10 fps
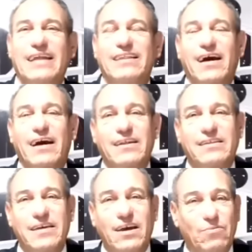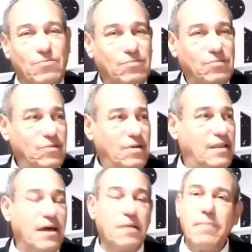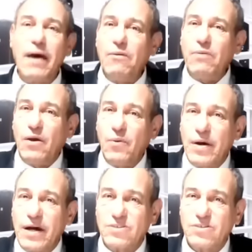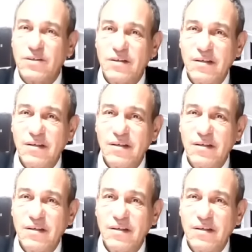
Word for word: النقل ديالو بالو لا واش